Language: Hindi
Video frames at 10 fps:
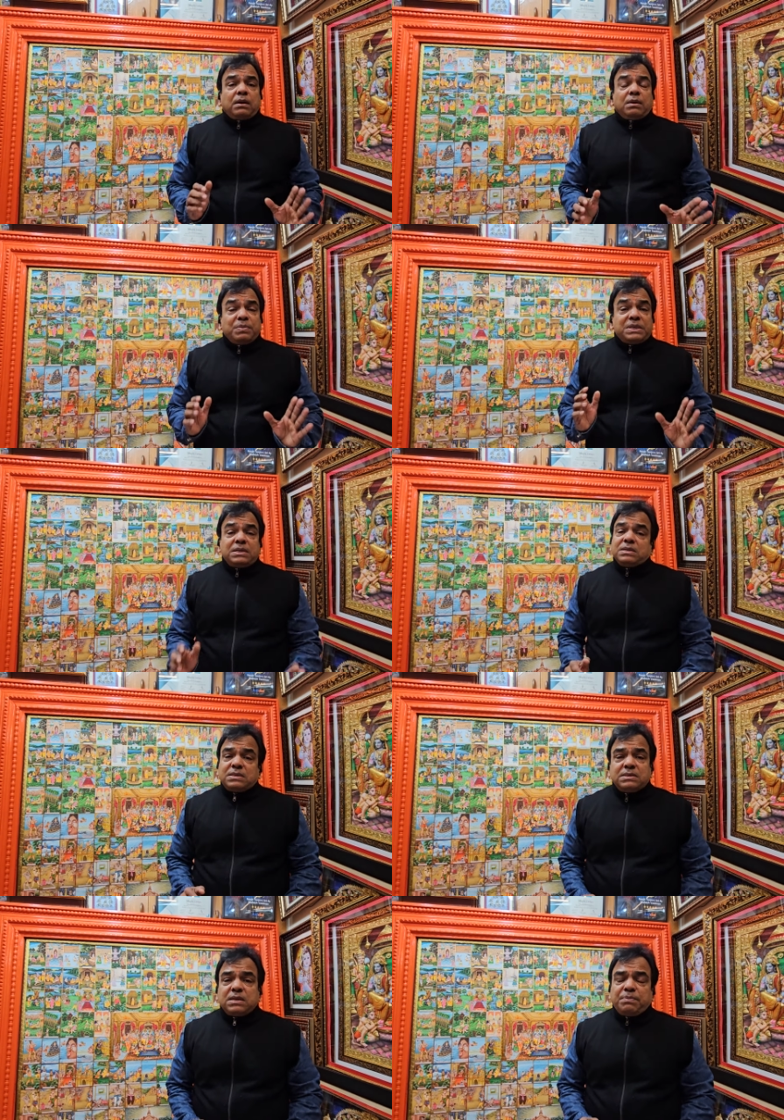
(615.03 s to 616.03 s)

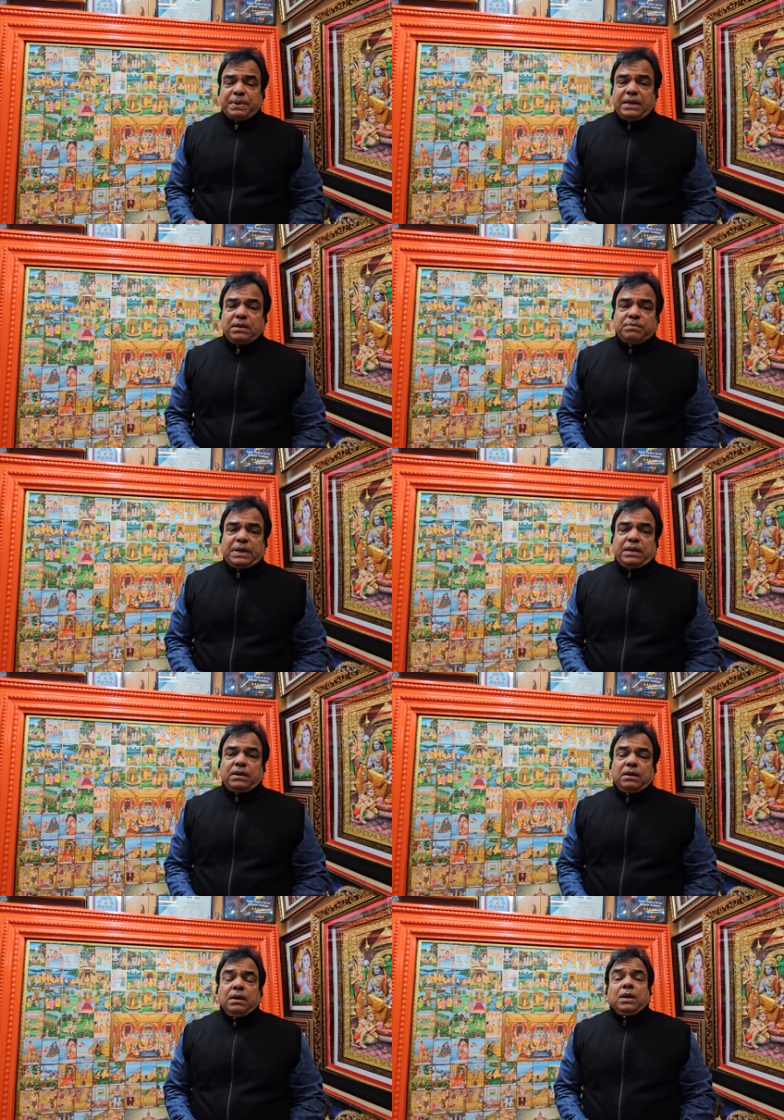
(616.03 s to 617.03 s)
इमेजिनेशन से पेंटिंग बनी
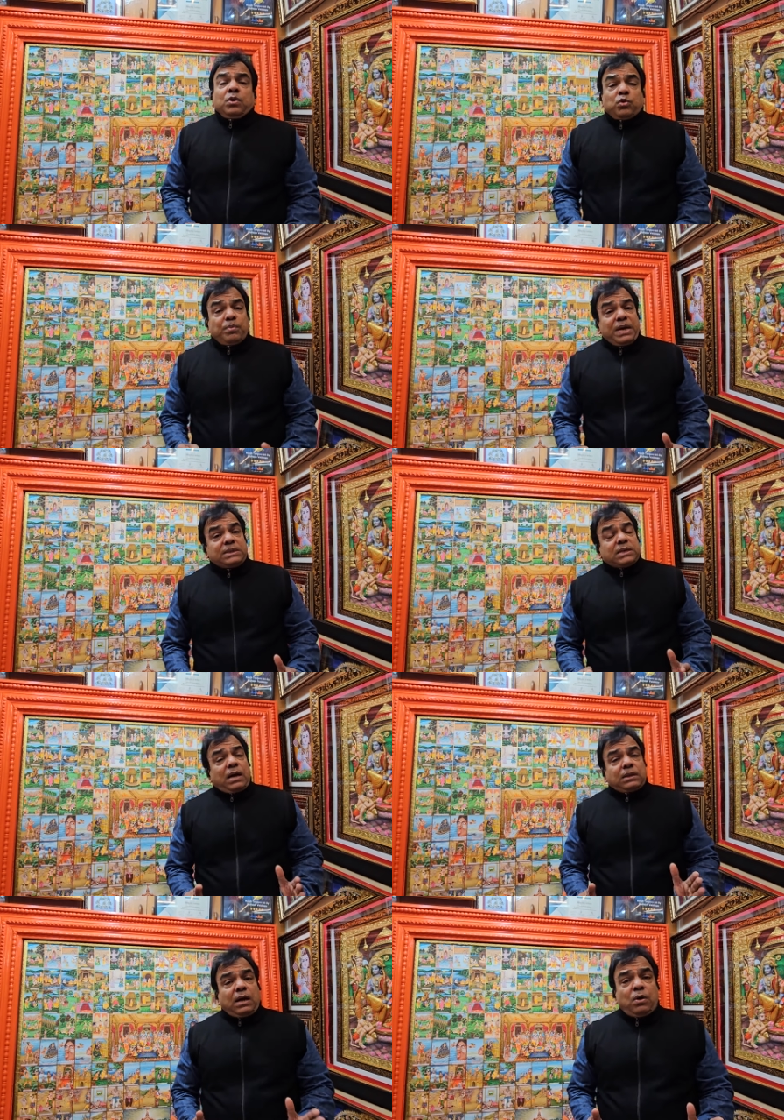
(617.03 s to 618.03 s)
है तो मैं
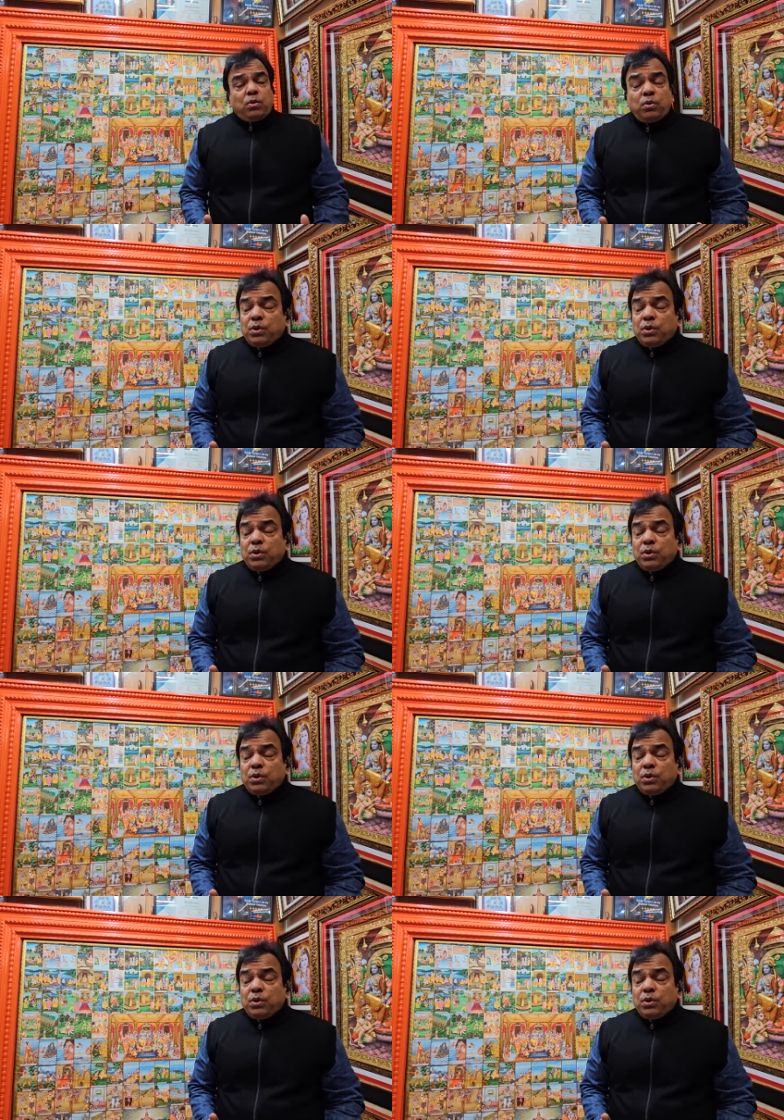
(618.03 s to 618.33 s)
चाहता हूं